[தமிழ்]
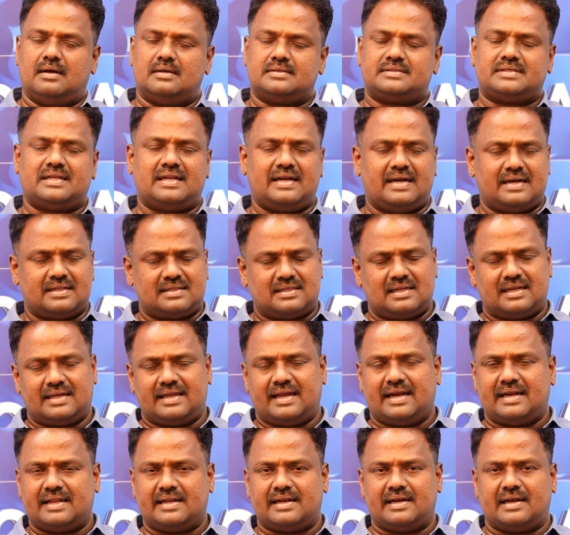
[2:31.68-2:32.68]
சில இடத்துல
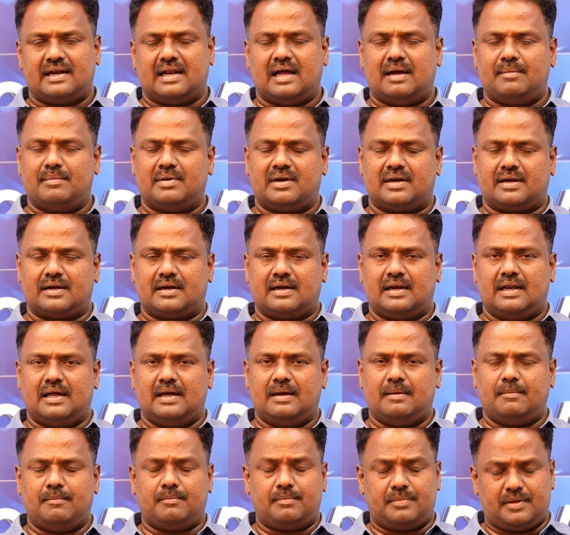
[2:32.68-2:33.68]
கிணறு இல்லாமல்
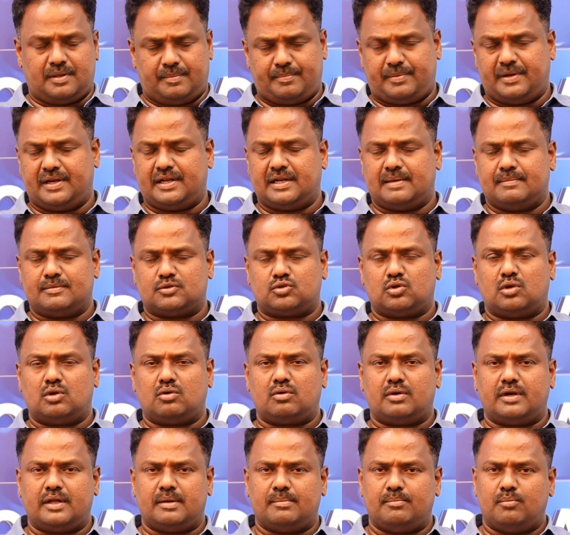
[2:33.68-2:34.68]
இருக்கலாம் இப்போ நீங்கள் நம்ம
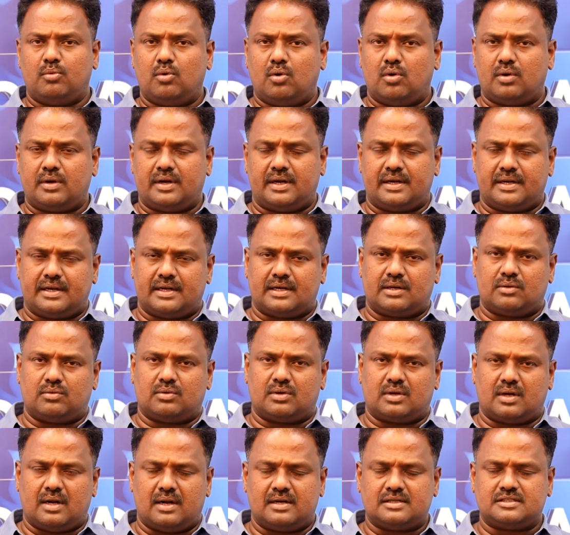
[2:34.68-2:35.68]
சொல்லக்கூடிய போர் என்கின்ற
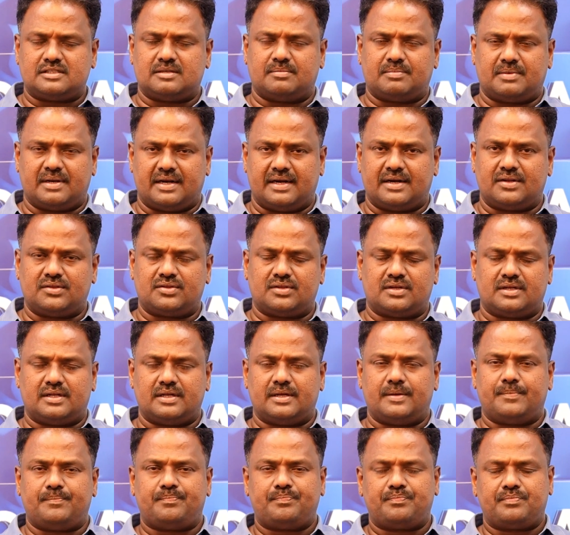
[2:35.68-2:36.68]
ஒரு கான்செப்டை எடுத்துகிட்டு
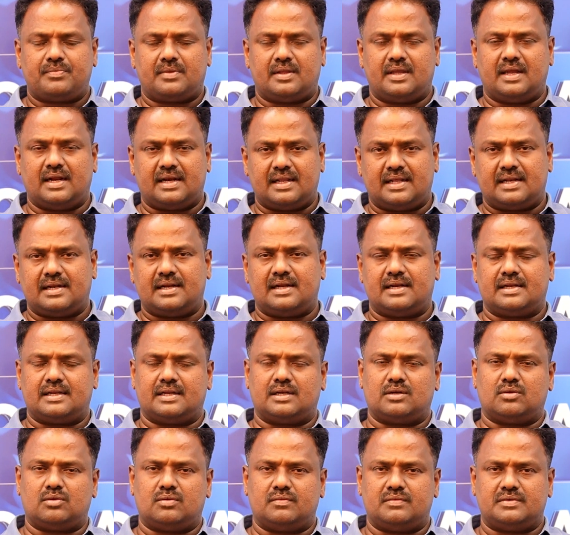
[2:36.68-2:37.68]
கிணறு
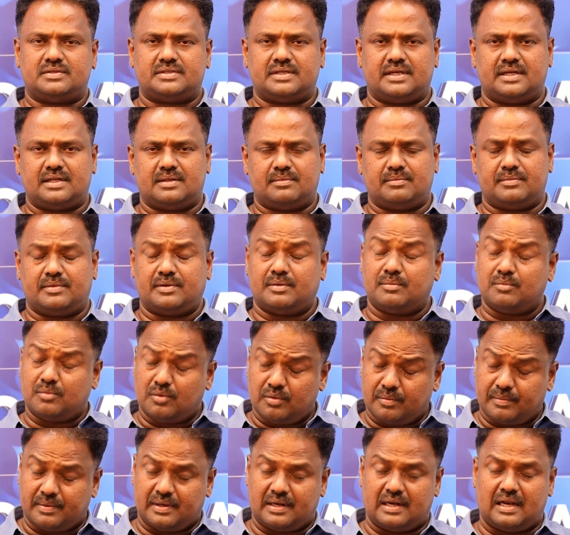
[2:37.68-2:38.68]
என்கின்ற ஒரு
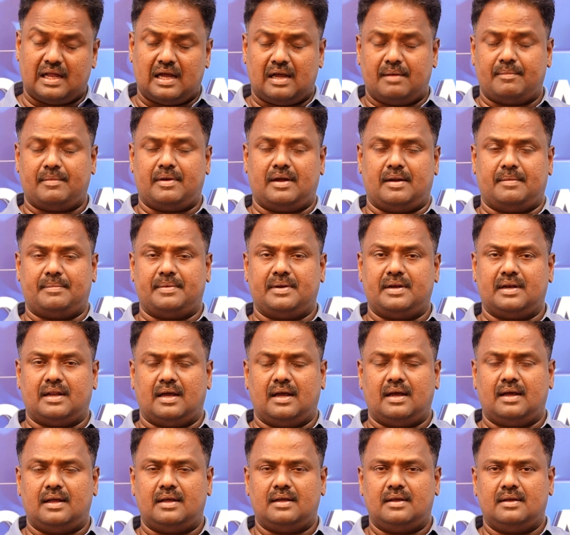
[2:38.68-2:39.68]
விஷயமும் இல்லாமல் அப்படின்னா
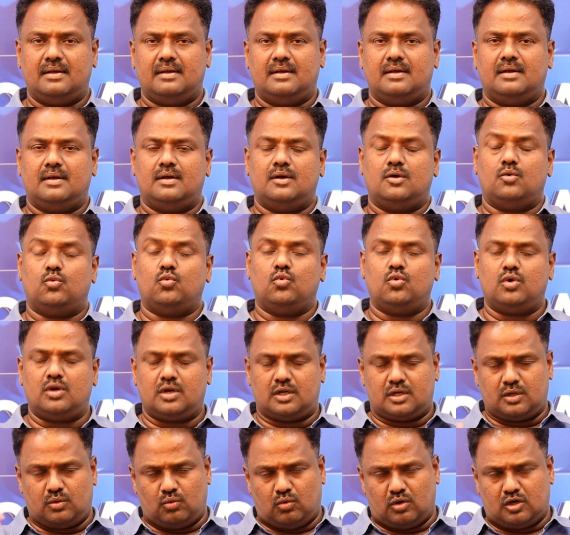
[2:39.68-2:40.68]

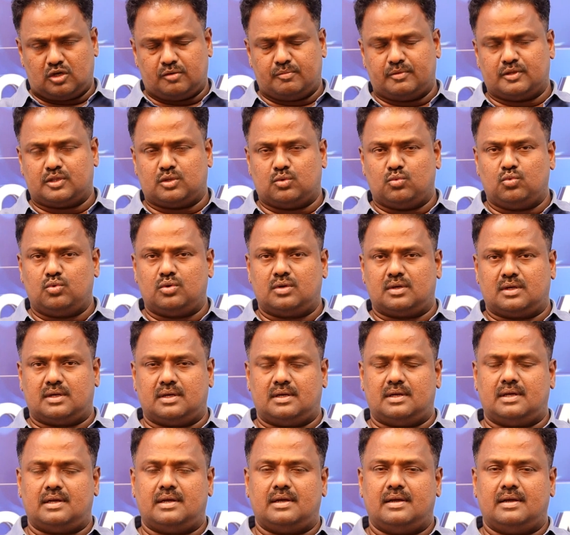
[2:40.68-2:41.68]
ஊருக்கு ஒட்டுமொத்த ஊருக்கு